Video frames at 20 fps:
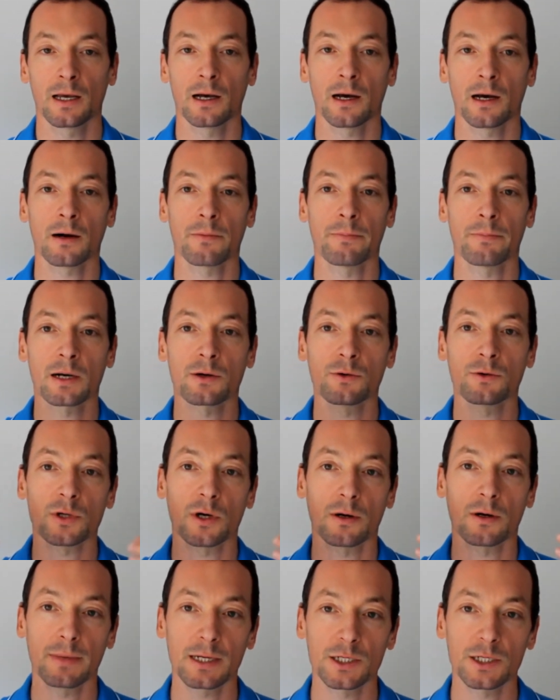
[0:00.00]
Alors par
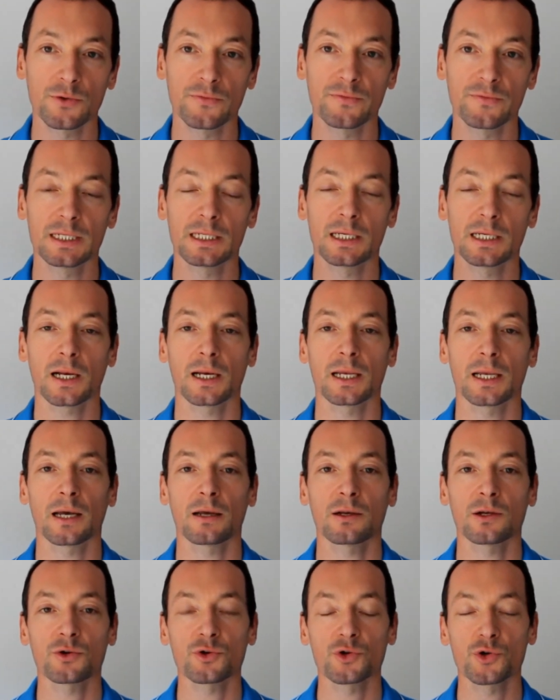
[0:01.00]
contre, en match officiel,
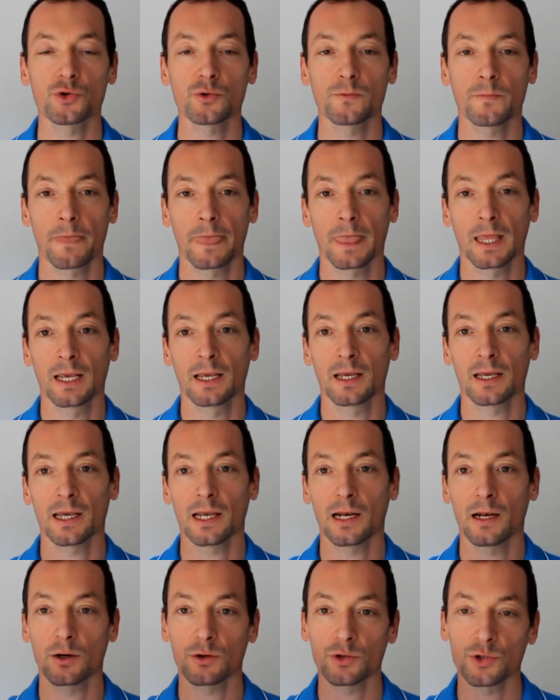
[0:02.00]
il y a un enjeu.
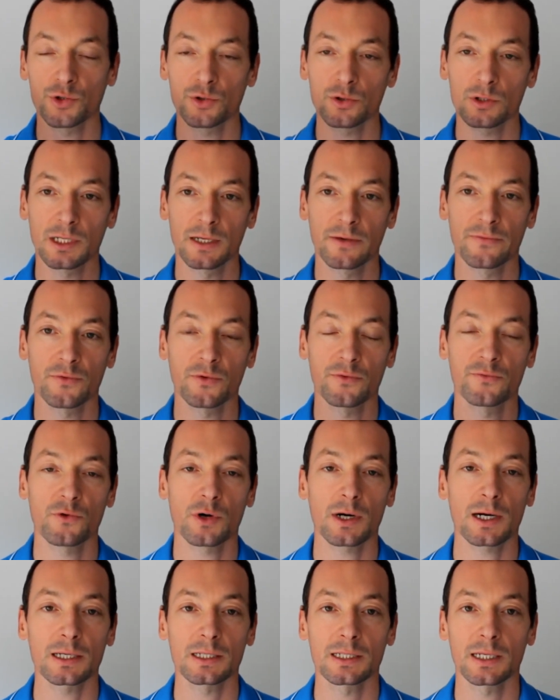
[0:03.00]
Et l'enjeu, ce qu'il faut
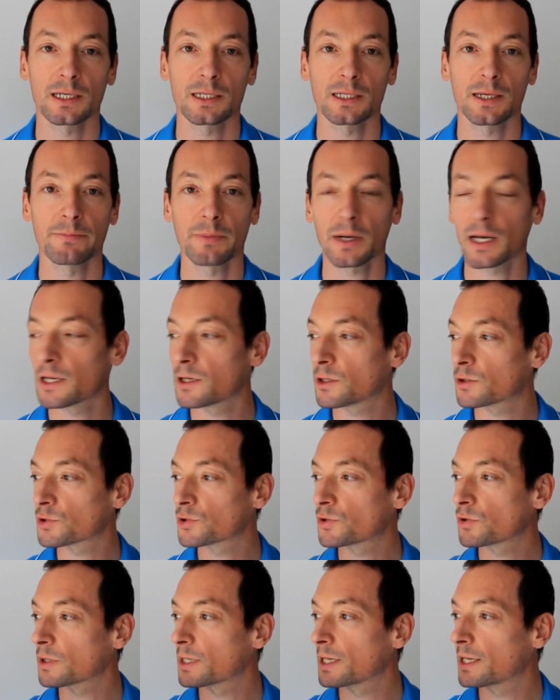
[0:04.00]
voir, c'est que ce n'est pas un
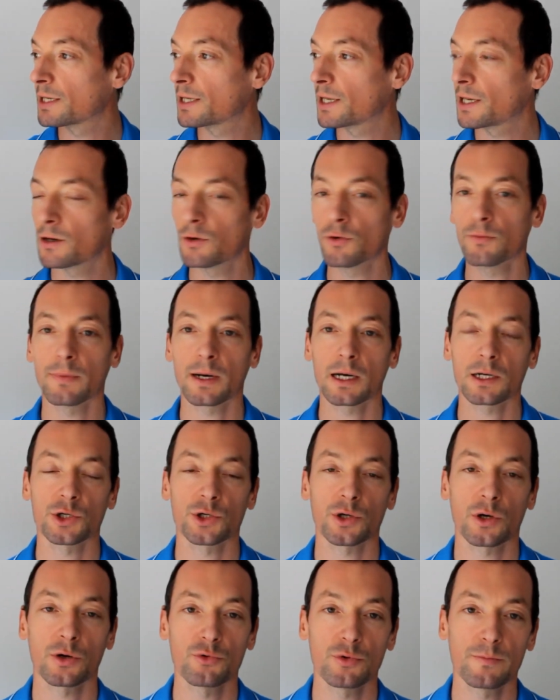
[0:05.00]
enjeu qui est lié au
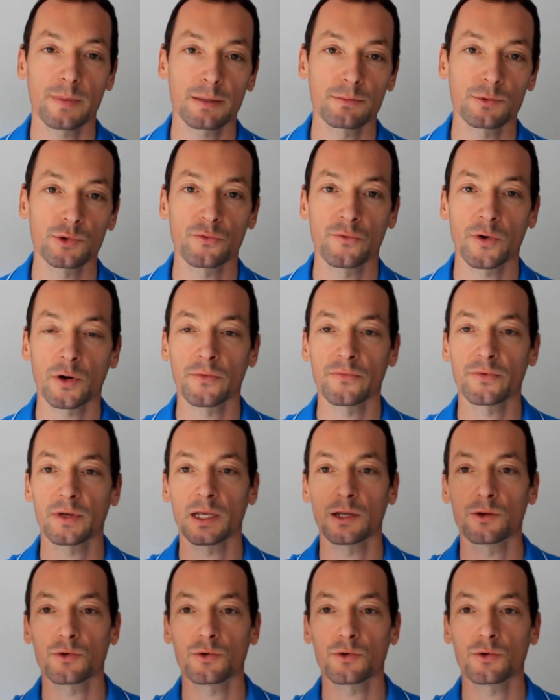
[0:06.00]
match en lui-même. Souvent, on fait des